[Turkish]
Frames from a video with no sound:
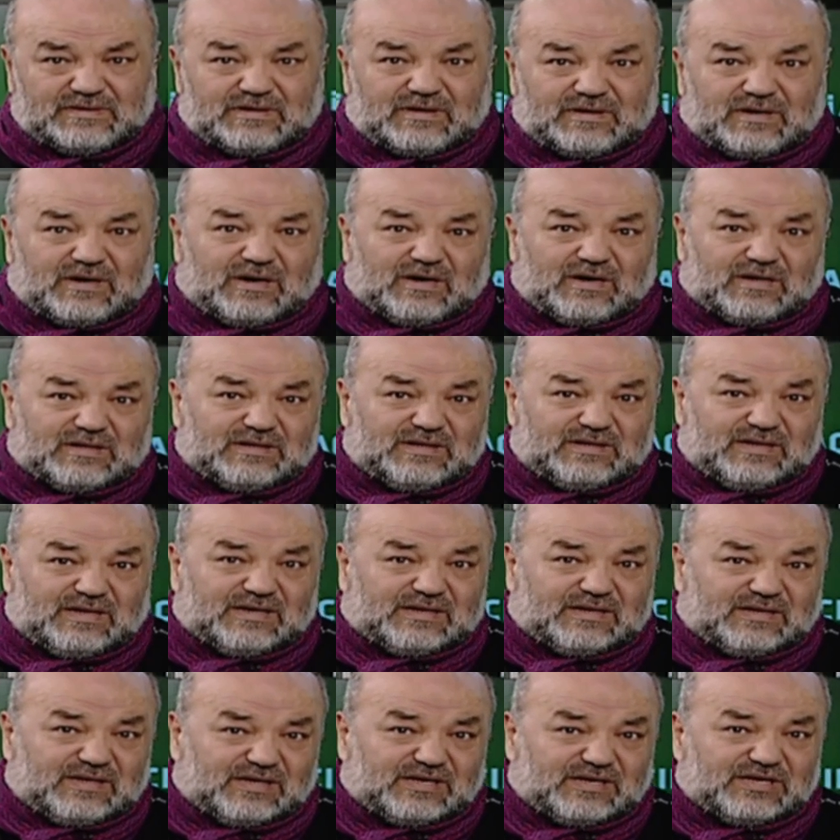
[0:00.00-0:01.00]
Kadın
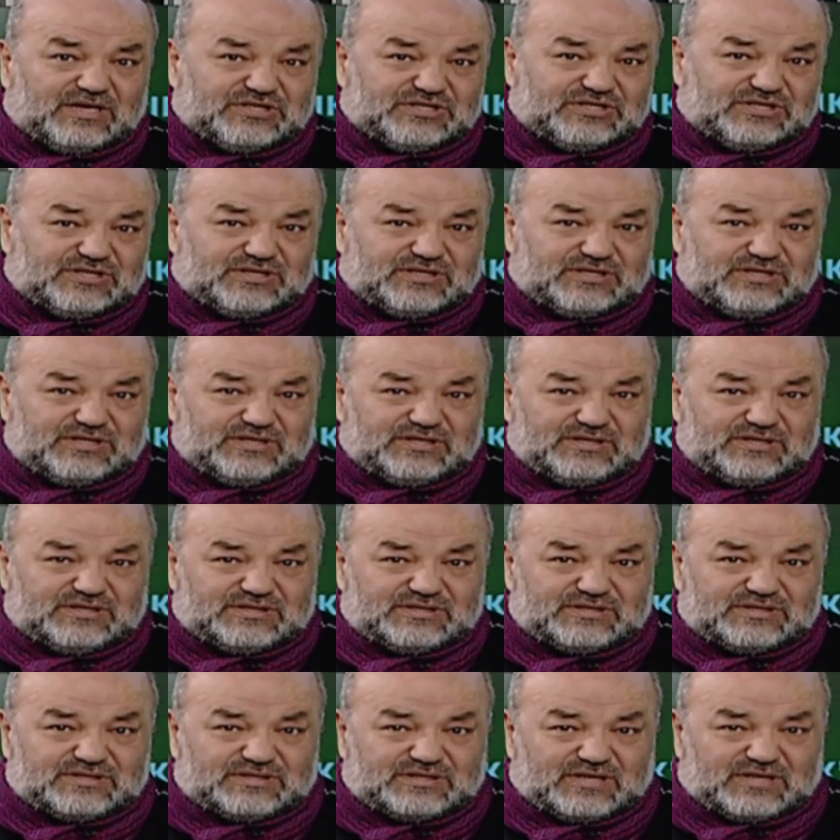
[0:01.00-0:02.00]
erkek eşitliğini
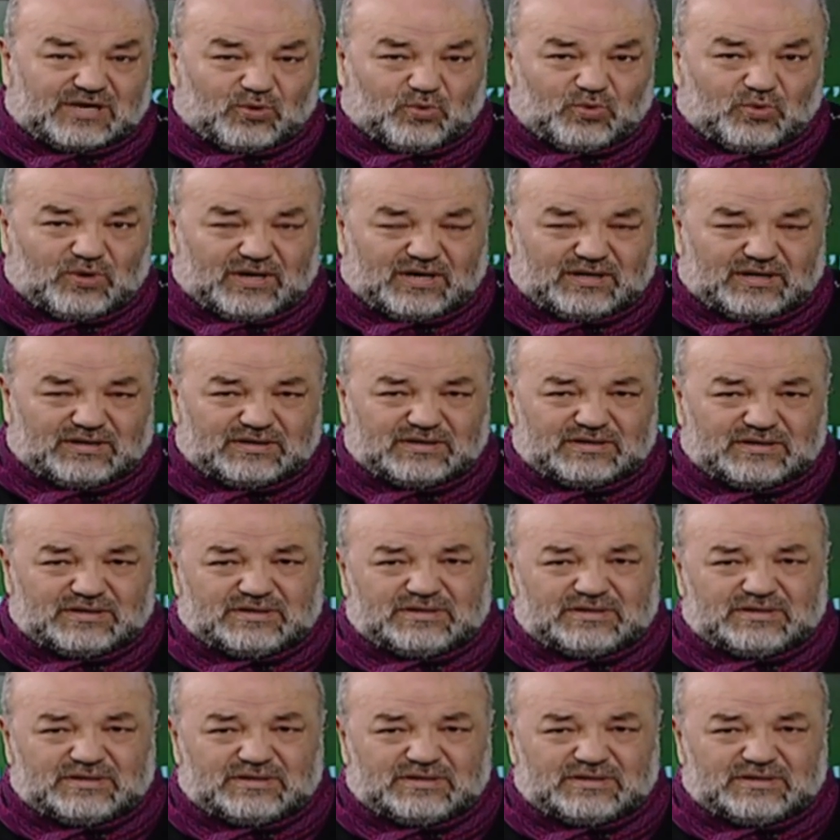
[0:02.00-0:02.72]
savunan